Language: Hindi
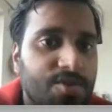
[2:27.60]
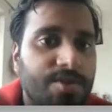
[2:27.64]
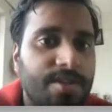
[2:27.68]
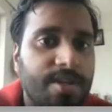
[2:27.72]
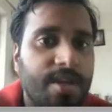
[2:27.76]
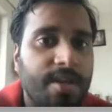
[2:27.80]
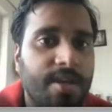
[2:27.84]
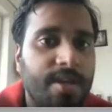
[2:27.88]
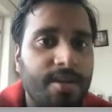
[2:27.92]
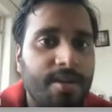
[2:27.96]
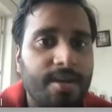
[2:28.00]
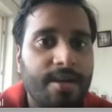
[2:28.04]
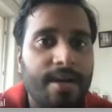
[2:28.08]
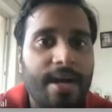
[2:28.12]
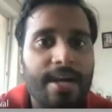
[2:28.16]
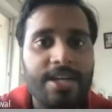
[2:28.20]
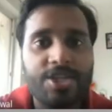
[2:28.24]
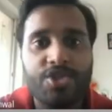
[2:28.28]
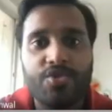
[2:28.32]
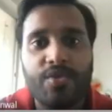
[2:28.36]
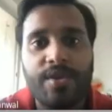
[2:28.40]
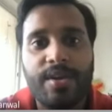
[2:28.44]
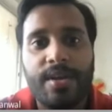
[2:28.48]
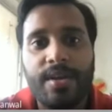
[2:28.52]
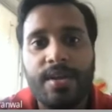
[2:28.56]
होती है ना
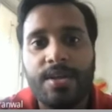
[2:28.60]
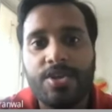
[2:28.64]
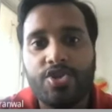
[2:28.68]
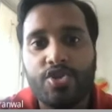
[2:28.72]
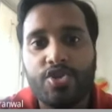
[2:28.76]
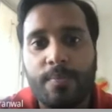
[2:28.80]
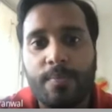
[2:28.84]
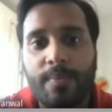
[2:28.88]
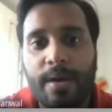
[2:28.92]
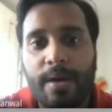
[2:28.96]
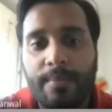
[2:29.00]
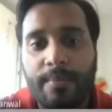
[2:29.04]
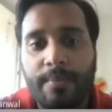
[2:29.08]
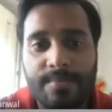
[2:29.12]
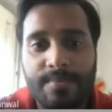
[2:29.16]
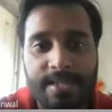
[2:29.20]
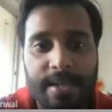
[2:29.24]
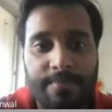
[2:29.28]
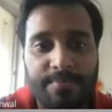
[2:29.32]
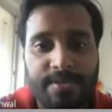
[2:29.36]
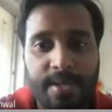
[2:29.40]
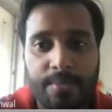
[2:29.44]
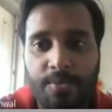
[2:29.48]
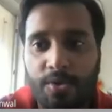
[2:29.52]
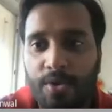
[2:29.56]
अश्विनी शुभम
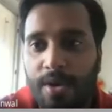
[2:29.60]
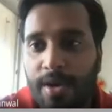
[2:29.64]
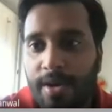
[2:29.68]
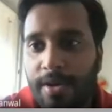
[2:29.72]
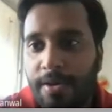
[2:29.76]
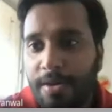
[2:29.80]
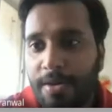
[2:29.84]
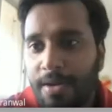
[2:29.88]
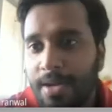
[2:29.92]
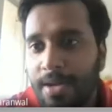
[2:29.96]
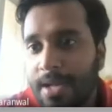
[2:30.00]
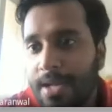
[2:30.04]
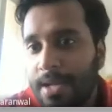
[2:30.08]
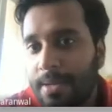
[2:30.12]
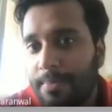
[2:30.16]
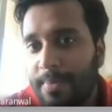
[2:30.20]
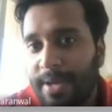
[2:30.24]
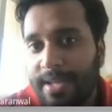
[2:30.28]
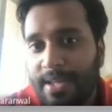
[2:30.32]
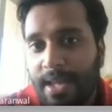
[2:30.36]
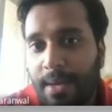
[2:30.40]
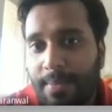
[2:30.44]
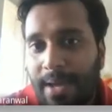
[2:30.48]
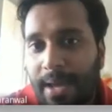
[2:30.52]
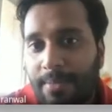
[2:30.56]
सबसे बोल रहे हैं
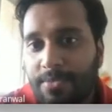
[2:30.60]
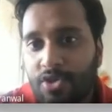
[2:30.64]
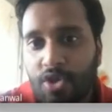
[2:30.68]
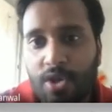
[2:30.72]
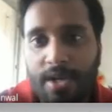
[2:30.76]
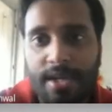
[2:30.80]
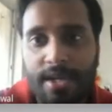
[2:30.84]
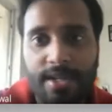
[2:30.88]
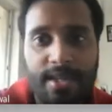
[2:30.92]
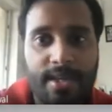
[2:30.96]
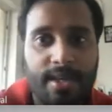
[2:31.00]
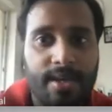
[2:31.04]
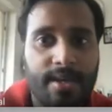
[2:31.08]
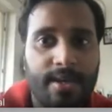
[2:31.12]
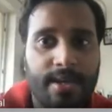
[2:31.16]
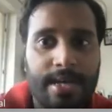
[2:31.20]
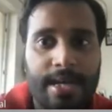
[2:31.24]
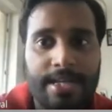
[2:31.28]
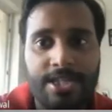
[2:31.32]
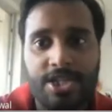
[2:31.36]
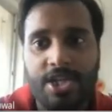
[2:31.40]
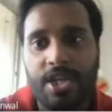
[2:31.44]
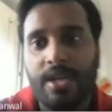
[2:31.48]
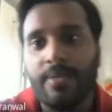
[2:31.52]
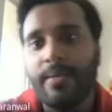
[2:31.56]
मेधा मैम जो लेती हैं
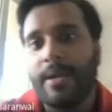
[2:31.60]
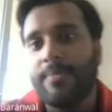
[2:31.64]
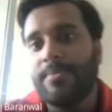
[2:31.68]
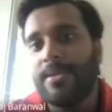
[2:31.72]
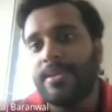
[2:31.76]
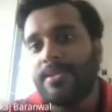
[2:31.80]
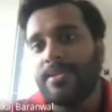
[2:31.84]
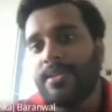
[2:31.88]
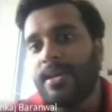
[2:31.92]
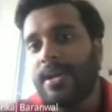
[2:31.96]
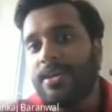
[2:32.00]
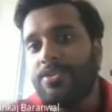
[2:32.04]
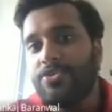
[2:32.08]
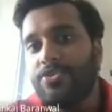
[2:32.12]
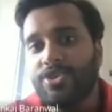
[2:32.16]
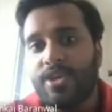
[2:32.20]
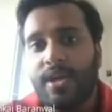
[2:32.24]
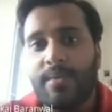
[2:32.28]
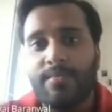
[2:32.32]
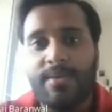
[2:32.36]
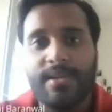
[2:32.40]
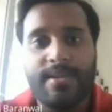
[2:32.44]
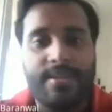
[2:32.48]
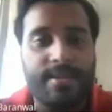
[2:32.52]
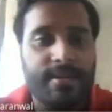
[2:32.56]
अंजलि मैम लेती हैं
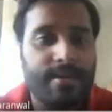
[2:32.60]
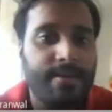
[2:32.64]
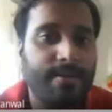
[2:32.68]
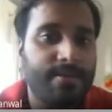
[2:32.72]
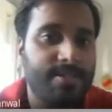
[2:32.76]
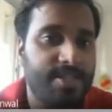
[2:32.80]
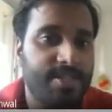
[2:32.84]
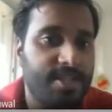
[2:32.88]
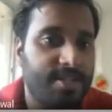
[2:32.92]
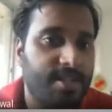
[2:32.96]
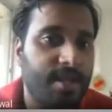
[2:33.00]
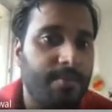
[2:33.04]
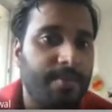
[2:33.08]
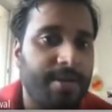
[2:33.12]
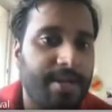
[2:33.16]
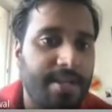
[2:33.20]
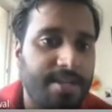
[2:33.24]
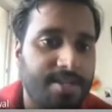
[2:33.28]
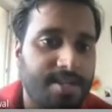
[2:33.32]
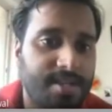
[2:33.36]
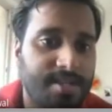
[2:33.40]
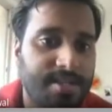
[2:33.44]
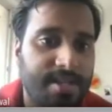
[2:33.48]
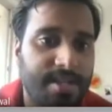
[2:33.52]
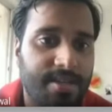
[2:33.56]
आलोचना मैम लेती हैं जितने भी
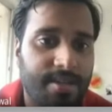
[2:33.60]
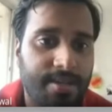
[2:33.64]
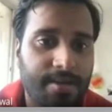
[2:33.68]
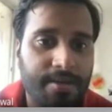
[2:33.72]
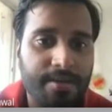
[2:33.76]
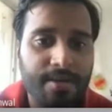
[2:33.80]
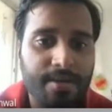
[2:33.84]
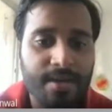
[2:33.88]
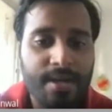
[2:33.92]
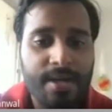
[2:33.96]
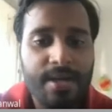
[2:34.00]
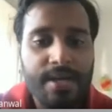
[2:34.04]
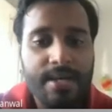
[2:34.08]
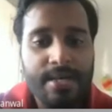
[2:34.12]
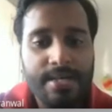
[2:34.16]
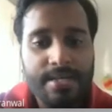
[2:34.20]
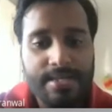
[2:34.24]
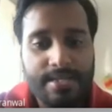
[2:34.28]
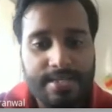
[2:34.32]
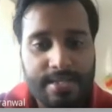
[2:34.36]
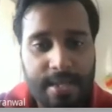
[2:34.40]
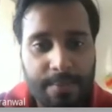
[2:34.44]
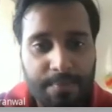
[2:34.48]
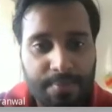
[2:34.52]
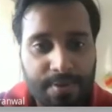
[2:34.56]
टीचर्स लेते हैं
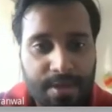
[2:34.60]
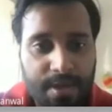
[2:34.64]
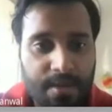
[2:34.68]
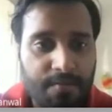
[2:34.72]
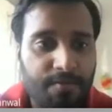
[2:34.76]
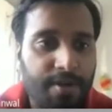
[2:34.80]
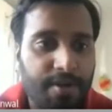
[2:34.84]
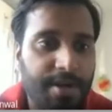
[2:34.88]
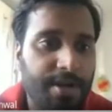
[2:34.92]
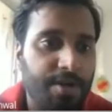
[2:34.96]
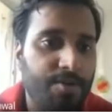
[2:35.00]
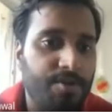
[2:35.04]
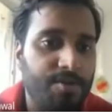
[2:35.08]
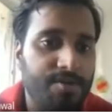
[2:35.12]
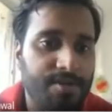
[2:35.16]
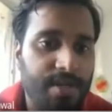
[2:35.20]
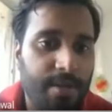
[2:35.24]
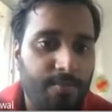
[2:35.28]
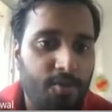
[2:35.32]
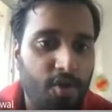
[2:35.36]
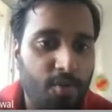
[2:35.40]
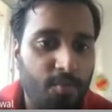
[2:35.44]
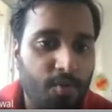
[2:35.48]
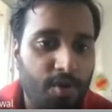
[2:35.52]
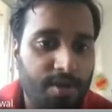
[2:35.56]
सबकी वीडियोस
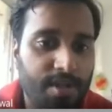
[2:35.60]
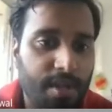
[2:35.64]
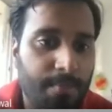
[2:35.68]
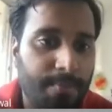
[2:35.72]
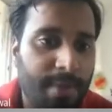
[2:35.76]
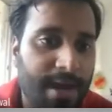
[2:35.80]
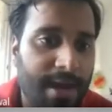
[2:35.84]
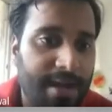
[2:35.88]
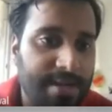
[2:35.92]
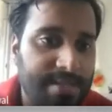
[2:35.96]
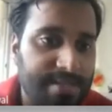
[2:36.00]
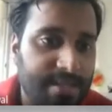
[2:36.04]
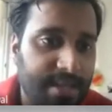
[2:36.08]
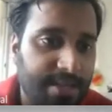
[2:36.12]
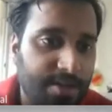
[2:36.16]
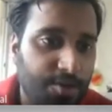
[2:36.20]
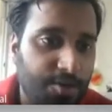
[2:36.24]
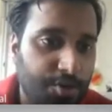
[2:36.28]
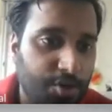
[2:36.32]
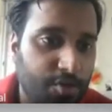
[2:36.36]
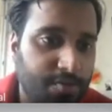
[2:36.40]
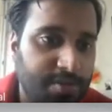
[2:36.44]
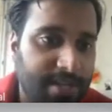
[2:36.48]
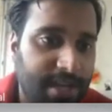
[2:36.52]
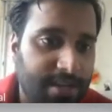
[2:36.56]
हम लोग मोर देन मार्क्स के
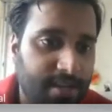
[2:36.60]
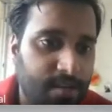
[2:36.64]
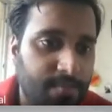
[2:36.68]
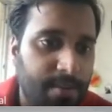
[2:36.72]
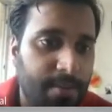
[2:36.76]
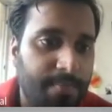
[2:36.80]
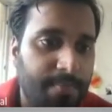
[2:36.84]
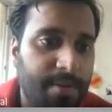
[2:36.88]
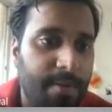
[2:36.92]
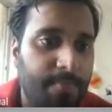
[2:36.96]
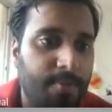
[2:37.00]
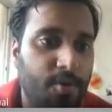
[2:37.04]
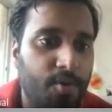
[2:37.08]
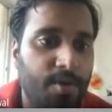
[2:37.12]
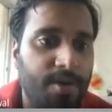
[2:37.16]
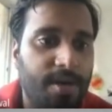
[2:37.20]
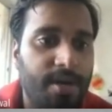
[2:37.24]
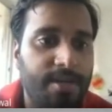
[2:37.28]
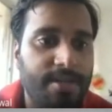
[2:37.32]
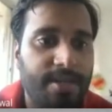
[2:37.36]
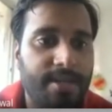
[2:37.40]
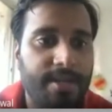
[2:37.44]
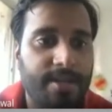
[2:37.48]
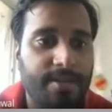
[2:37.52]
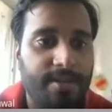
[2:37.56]
यूट्यूब चैनल पे भी अपलोड
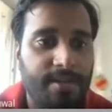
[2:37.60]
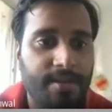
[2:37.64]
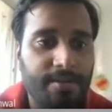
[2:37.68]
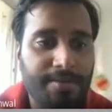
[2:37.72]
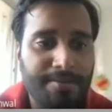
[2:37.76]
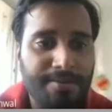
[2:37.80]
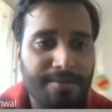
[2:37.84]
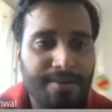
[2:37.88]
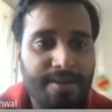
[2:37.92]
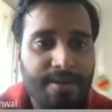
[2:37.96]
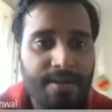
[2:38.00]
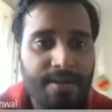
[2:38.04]
करते रहते हैं